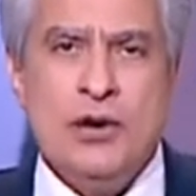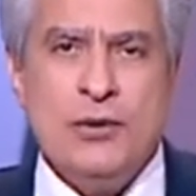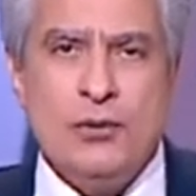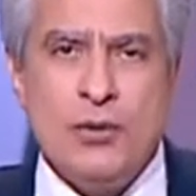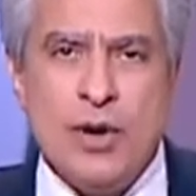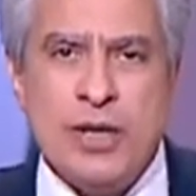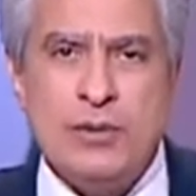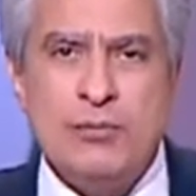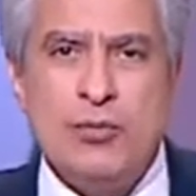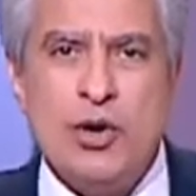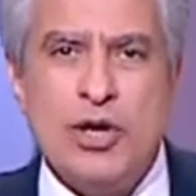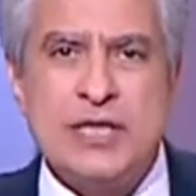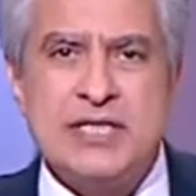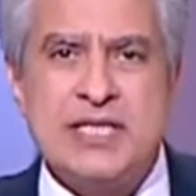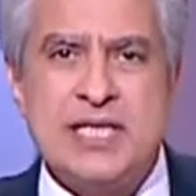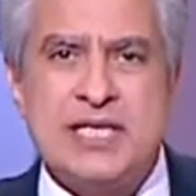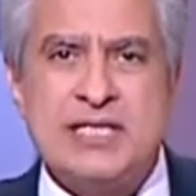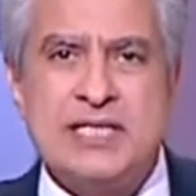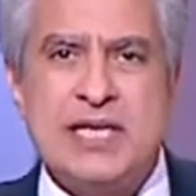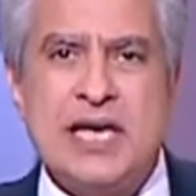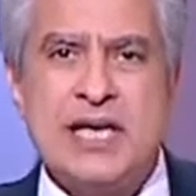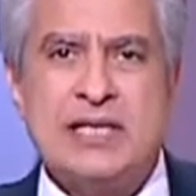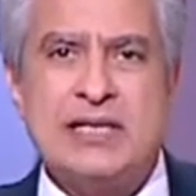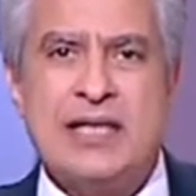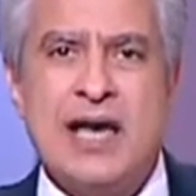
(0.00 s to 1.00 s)

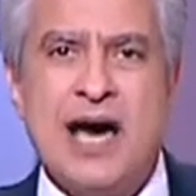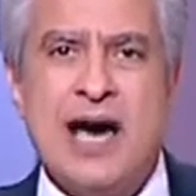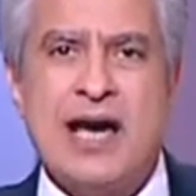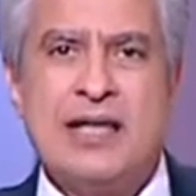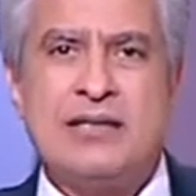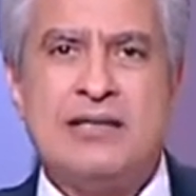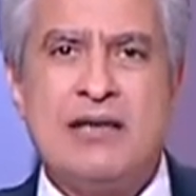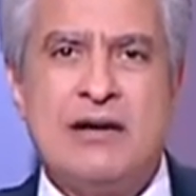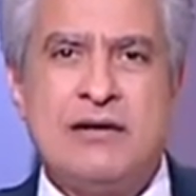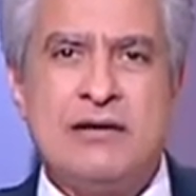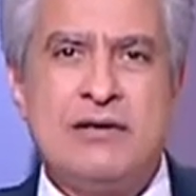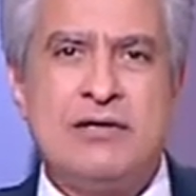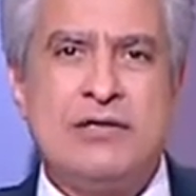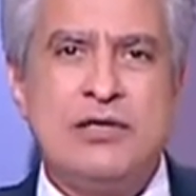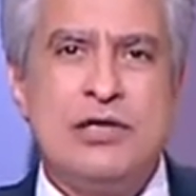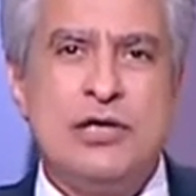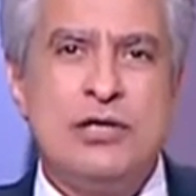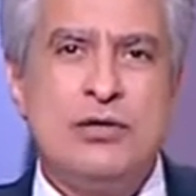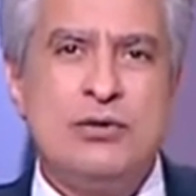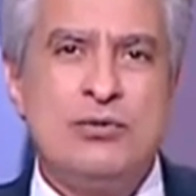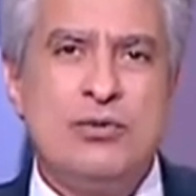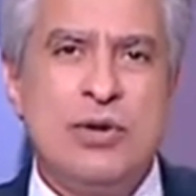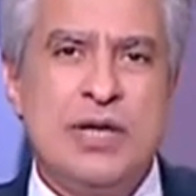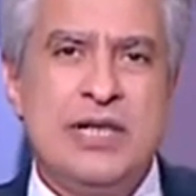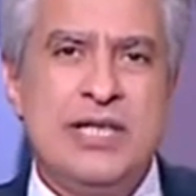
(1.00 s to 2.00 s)
والمؤسسات أعتقد
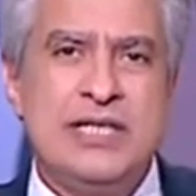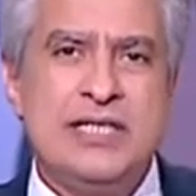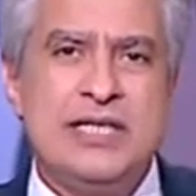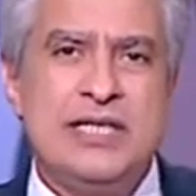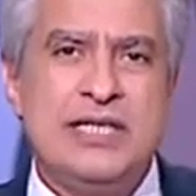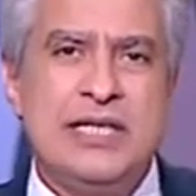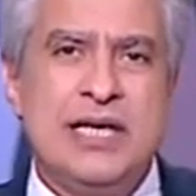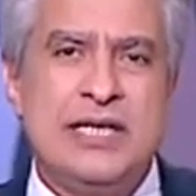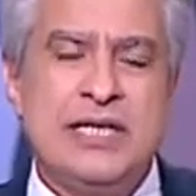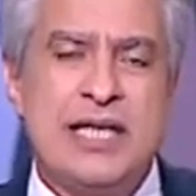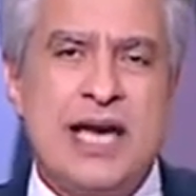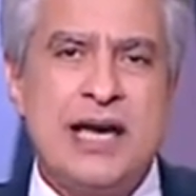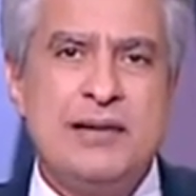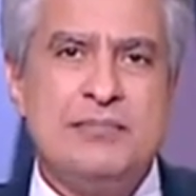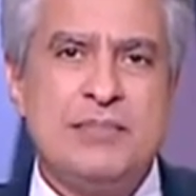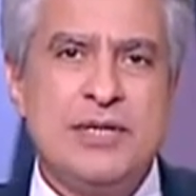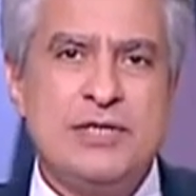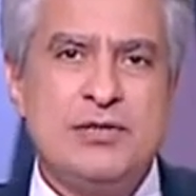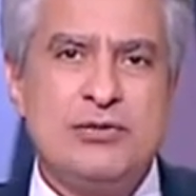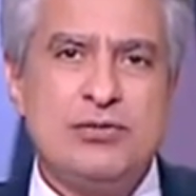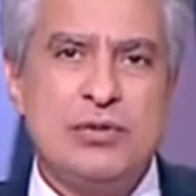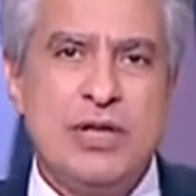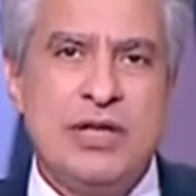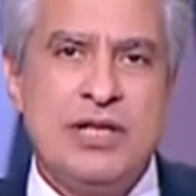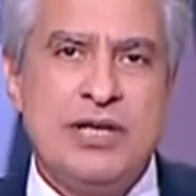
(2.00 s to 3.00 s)
أنه الذين
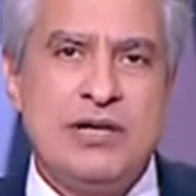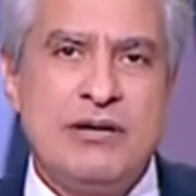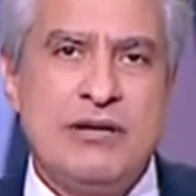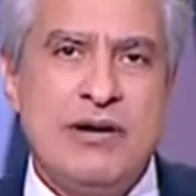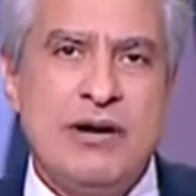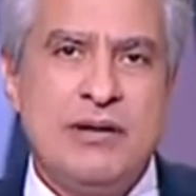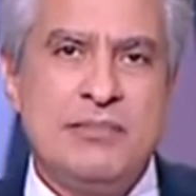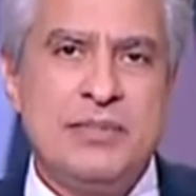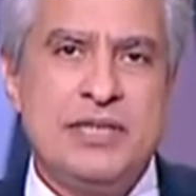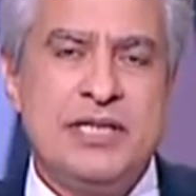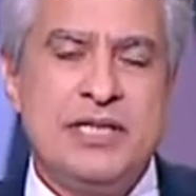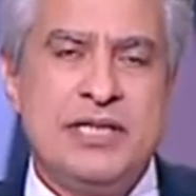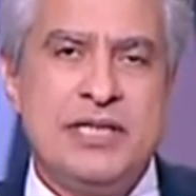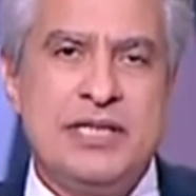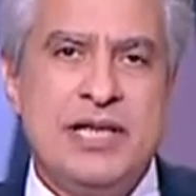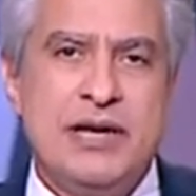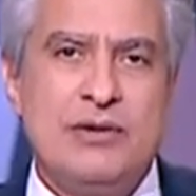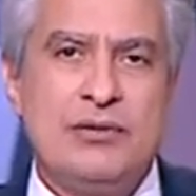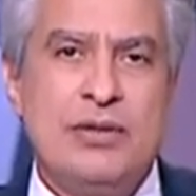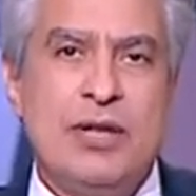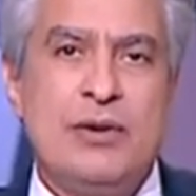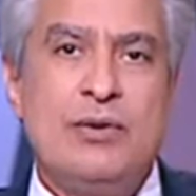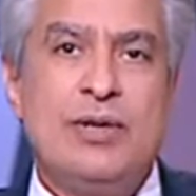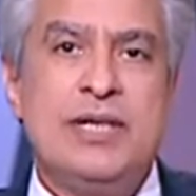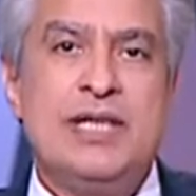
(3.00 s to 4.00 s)
يتحمسون لإقامة
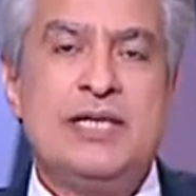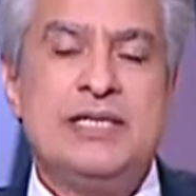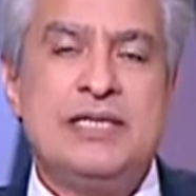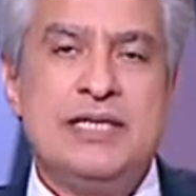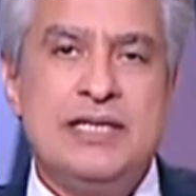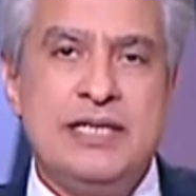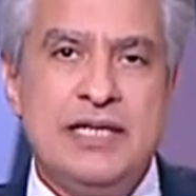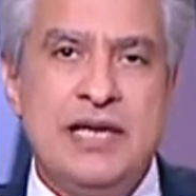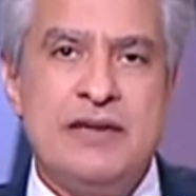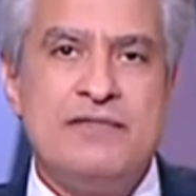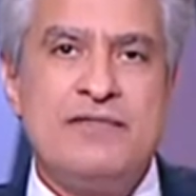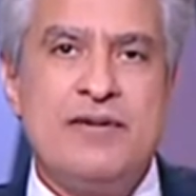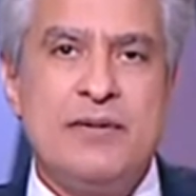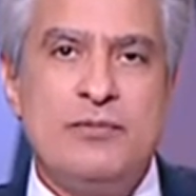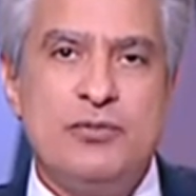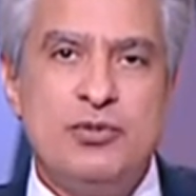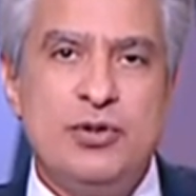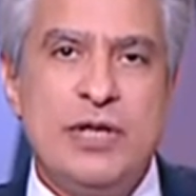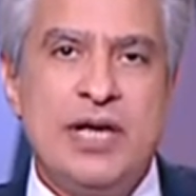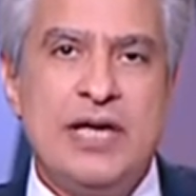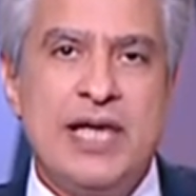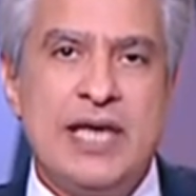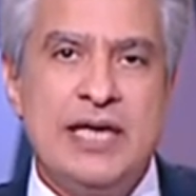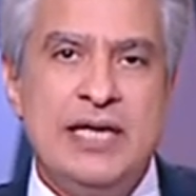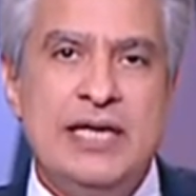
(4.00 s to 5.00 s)
الدولة والذين
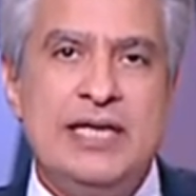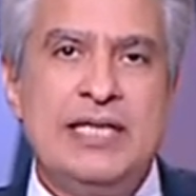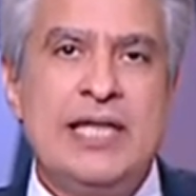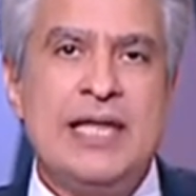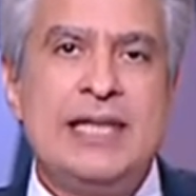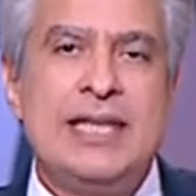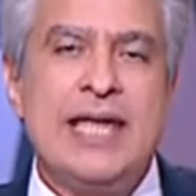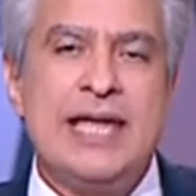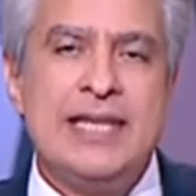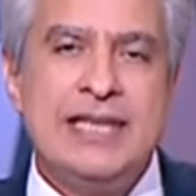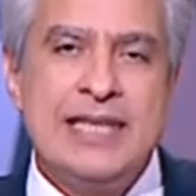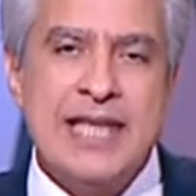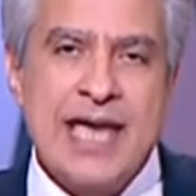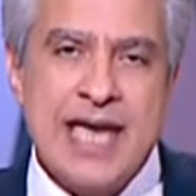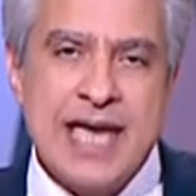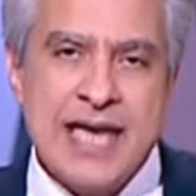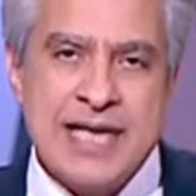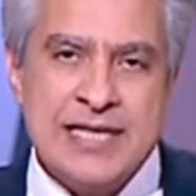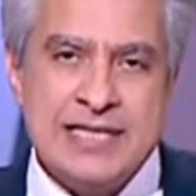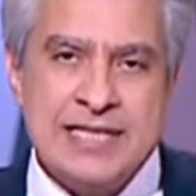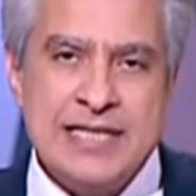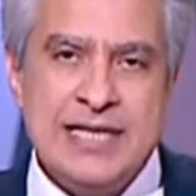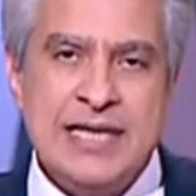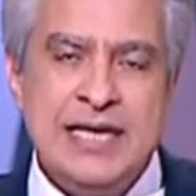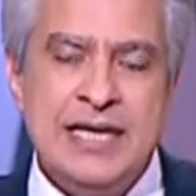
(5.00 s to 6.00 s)
يفهمون جيدا أن
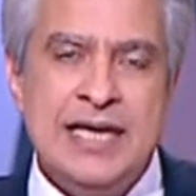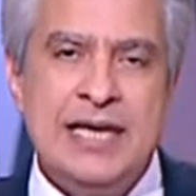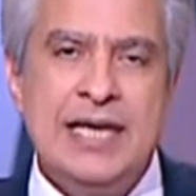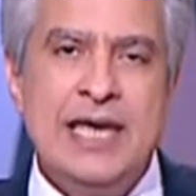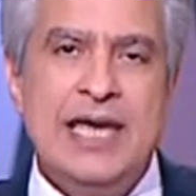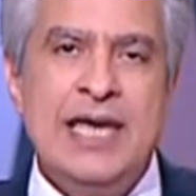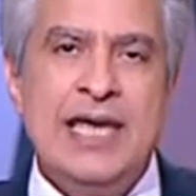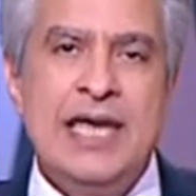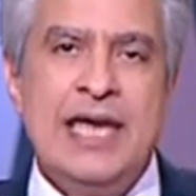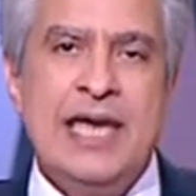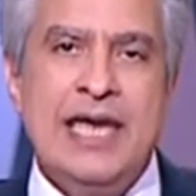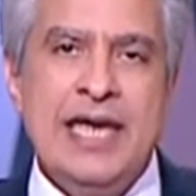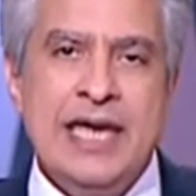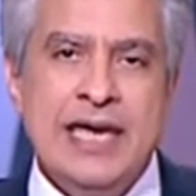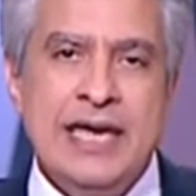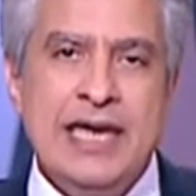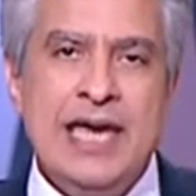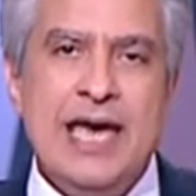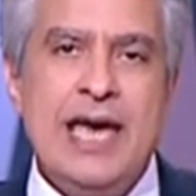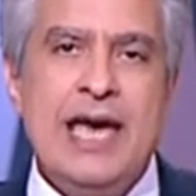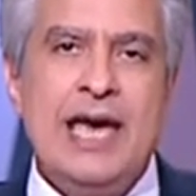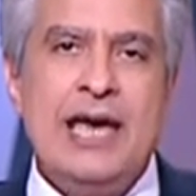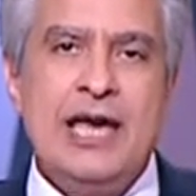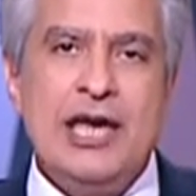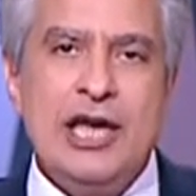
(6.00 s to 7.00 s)
هذه
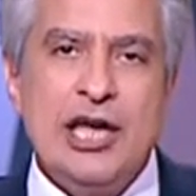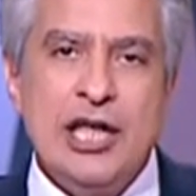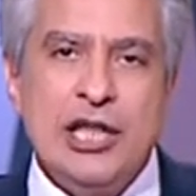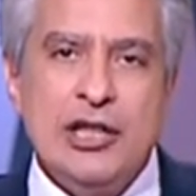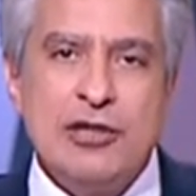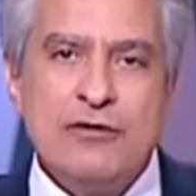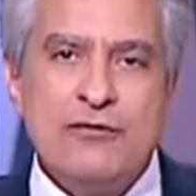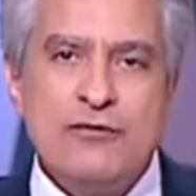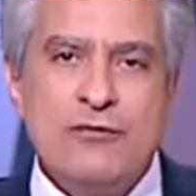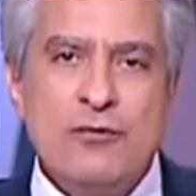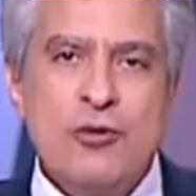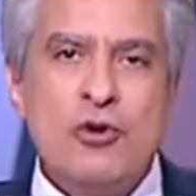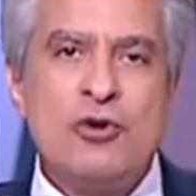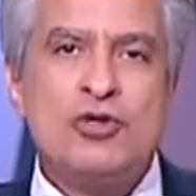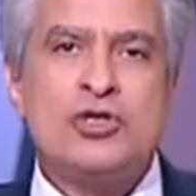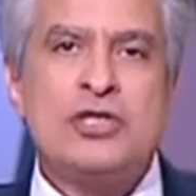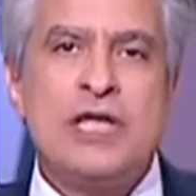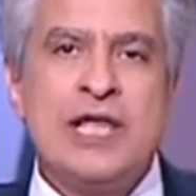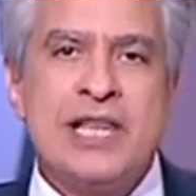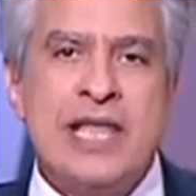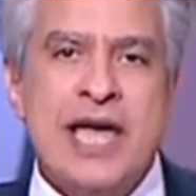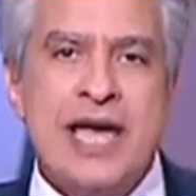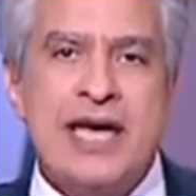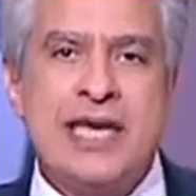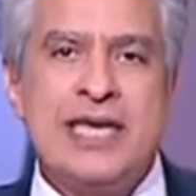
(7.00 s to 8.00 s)
هي
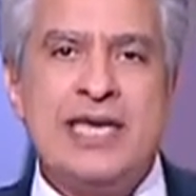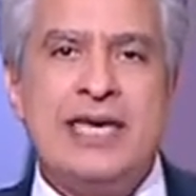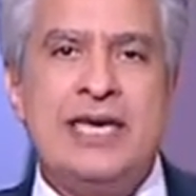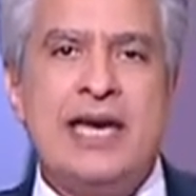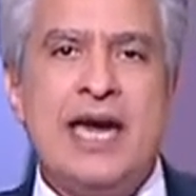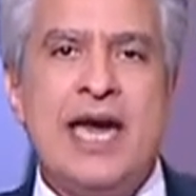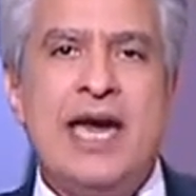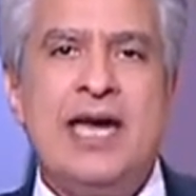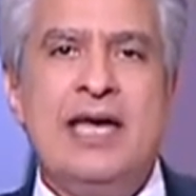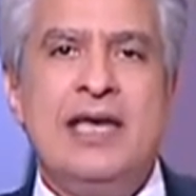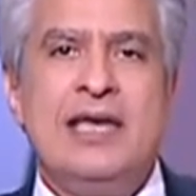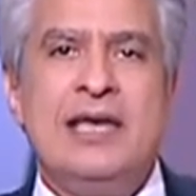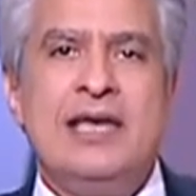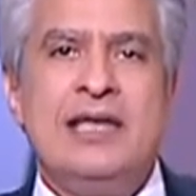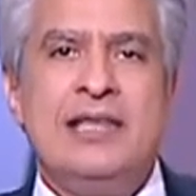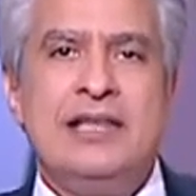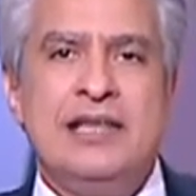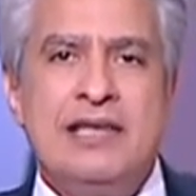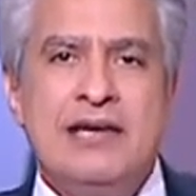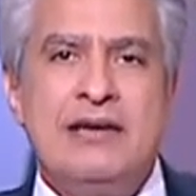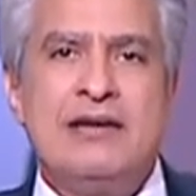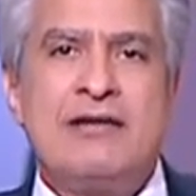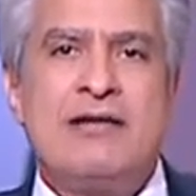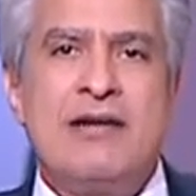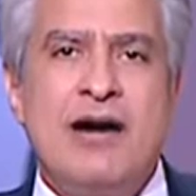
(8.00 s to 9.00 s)
الفرصة الأخيرة
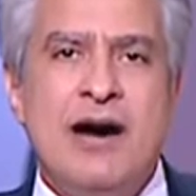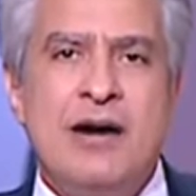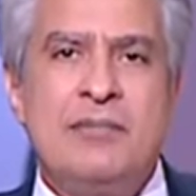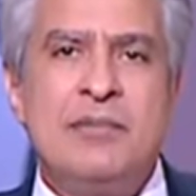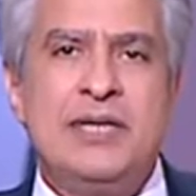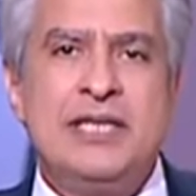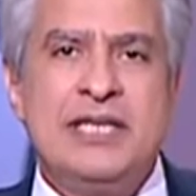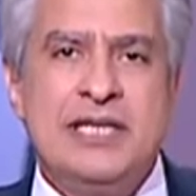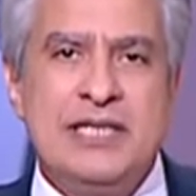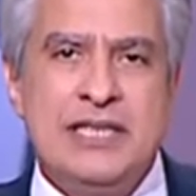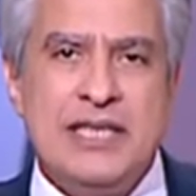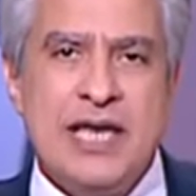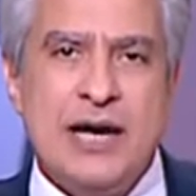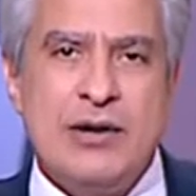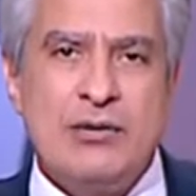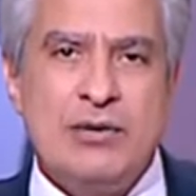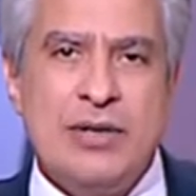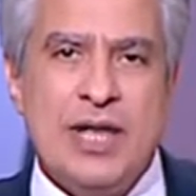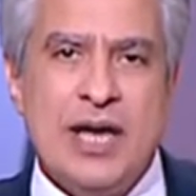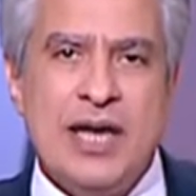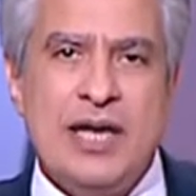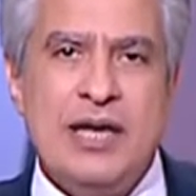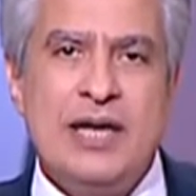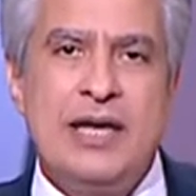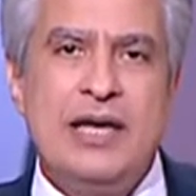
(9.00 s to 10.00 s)
لإقامة
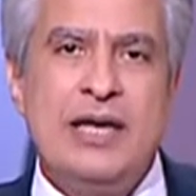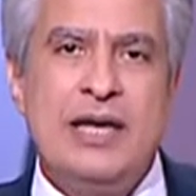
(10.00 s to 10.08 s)
الدولة